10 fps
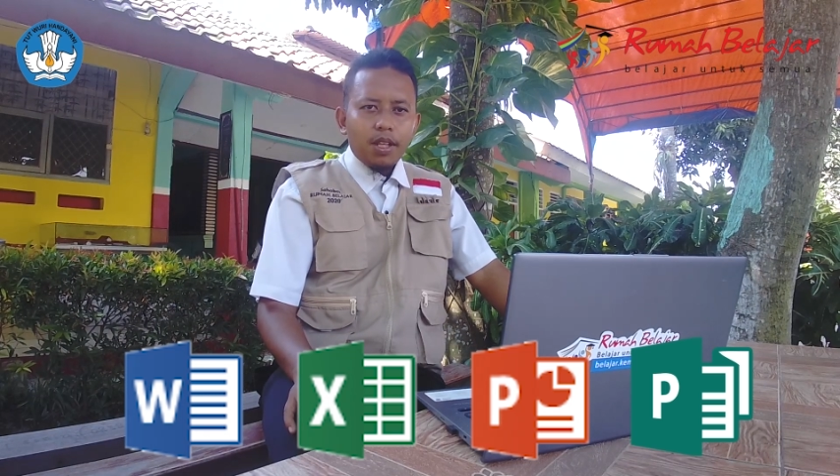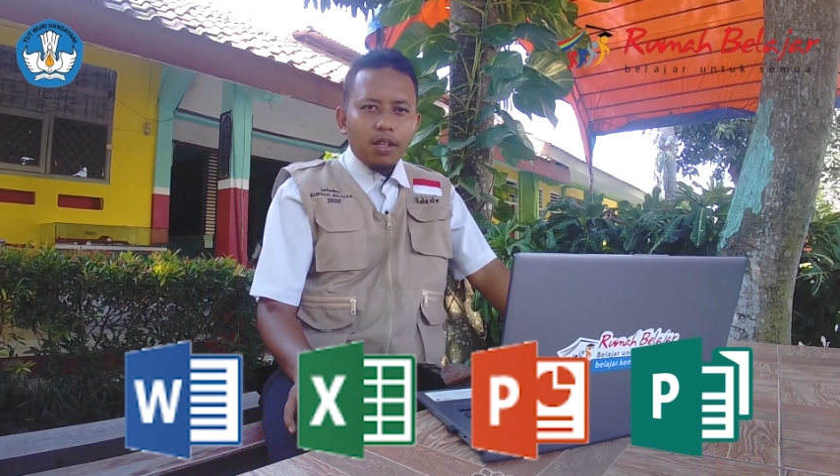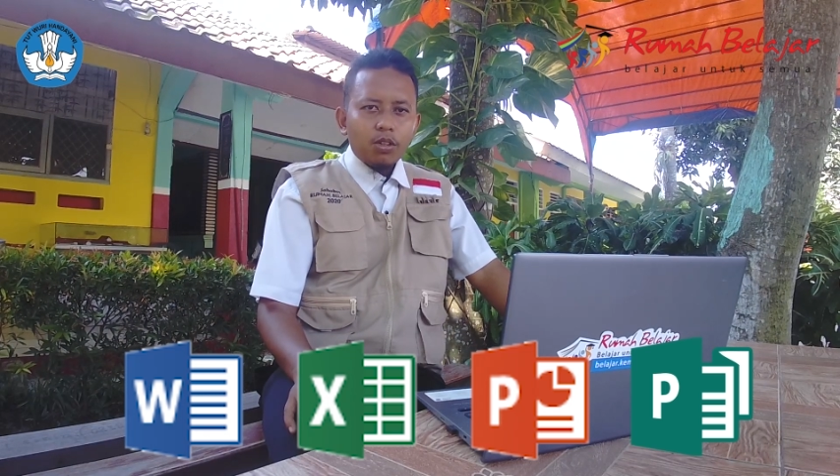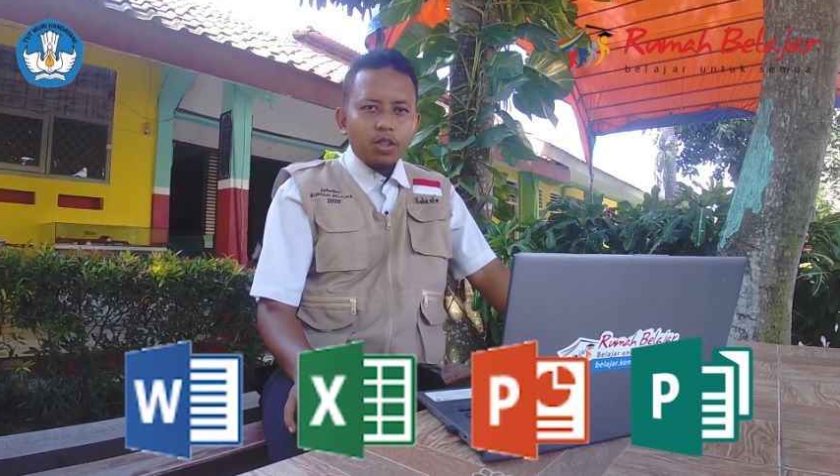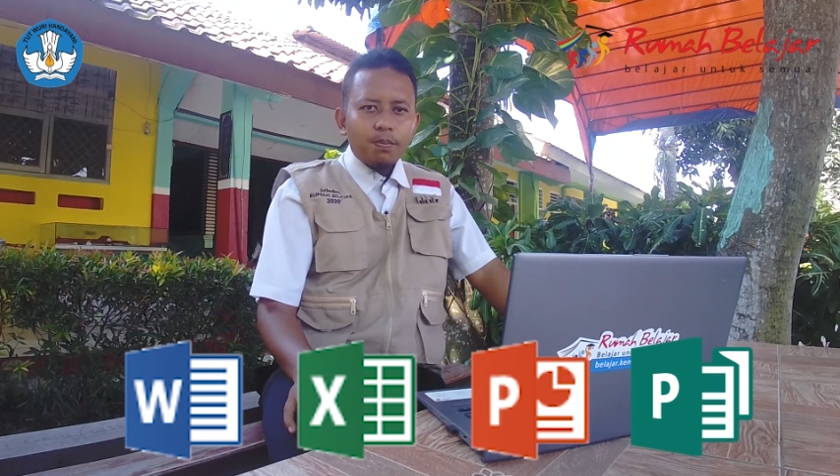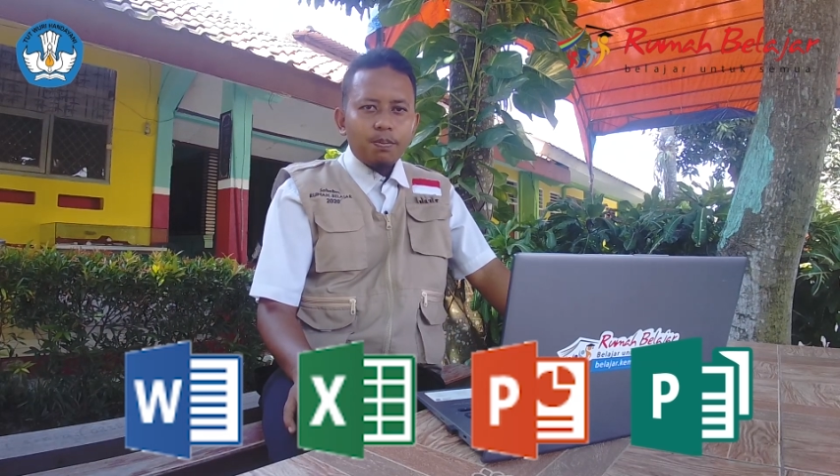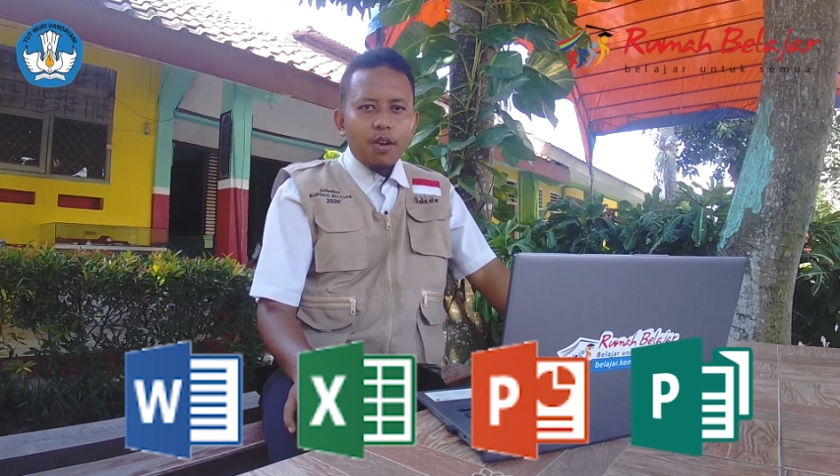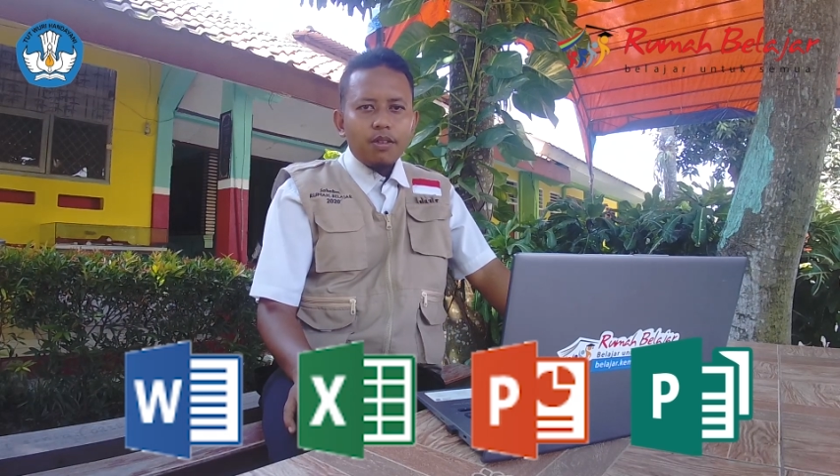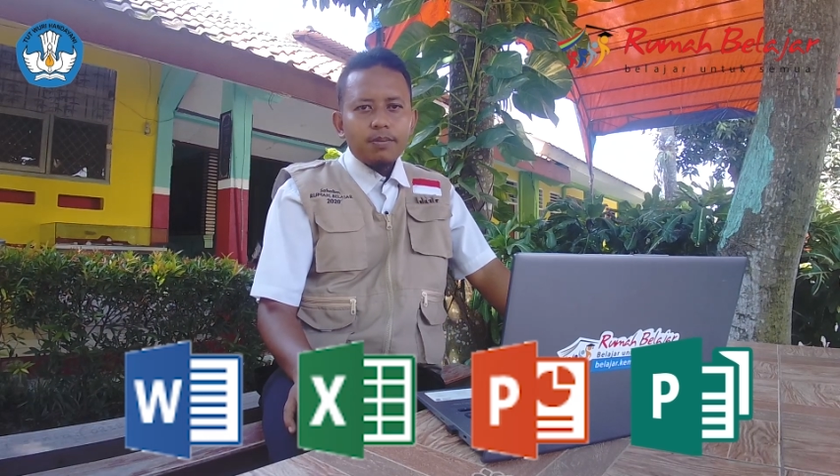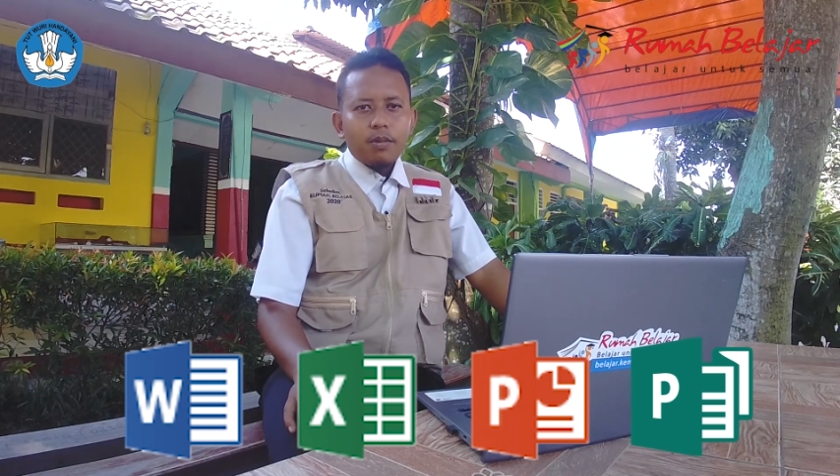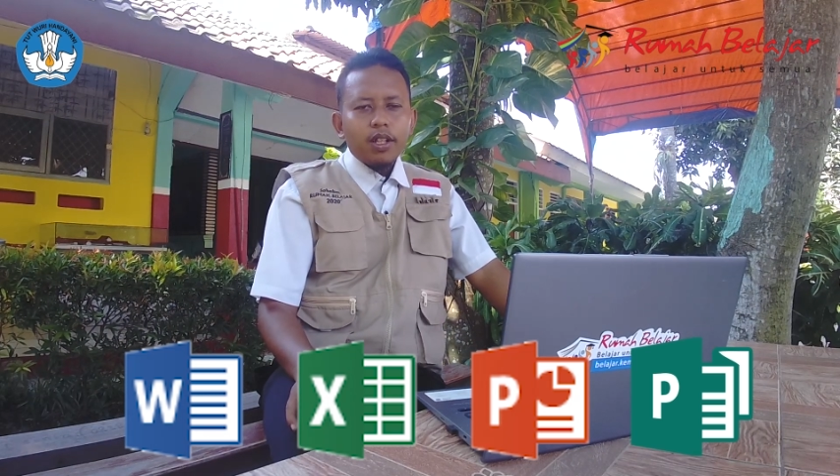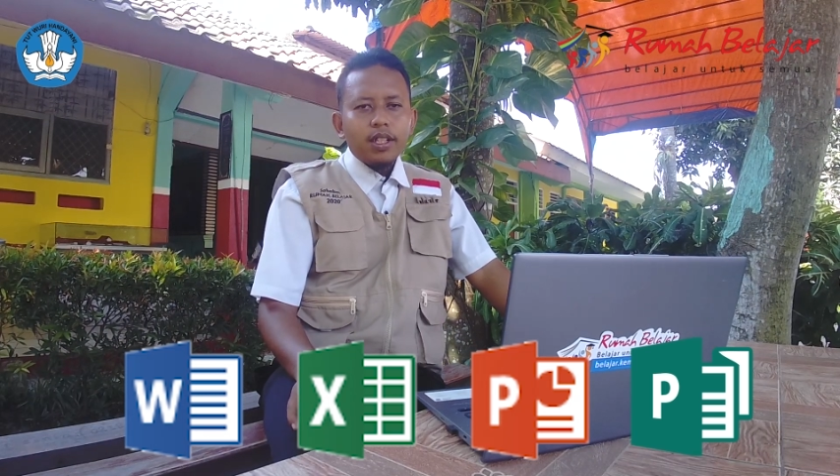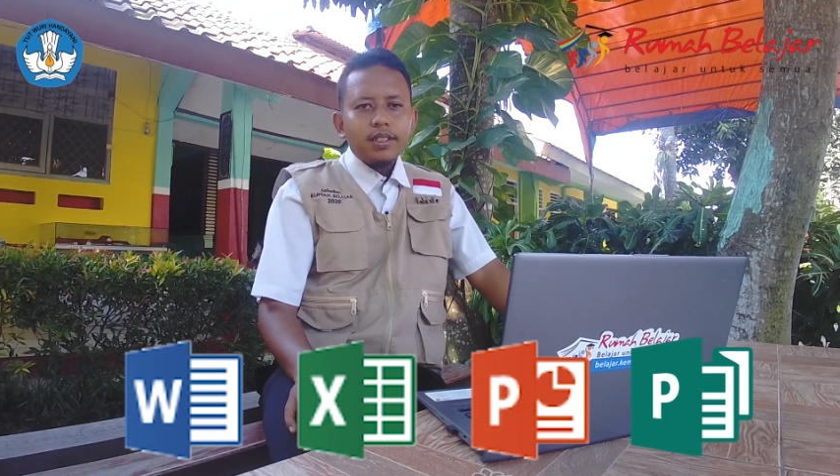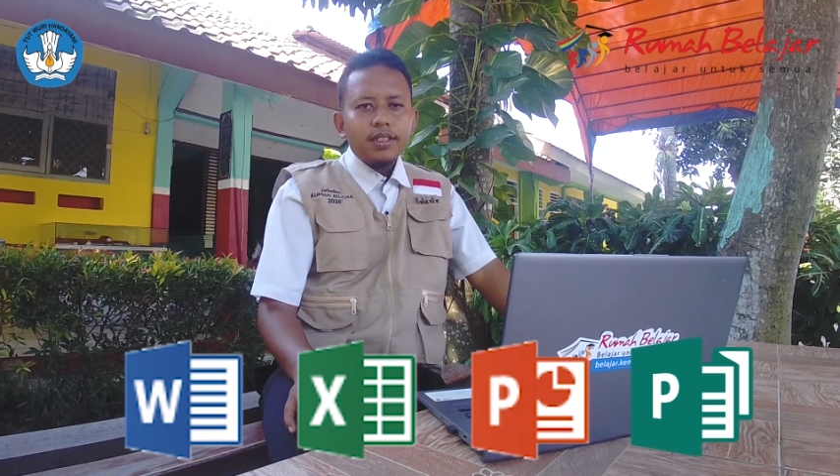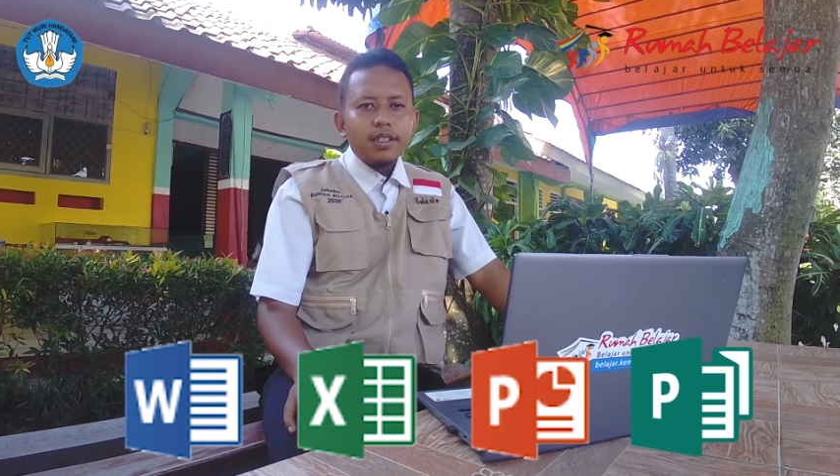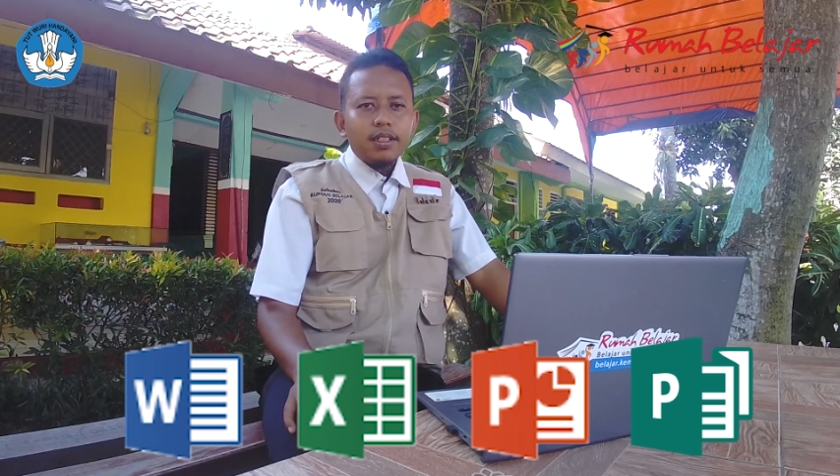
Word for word: Microsoft PowerPoint,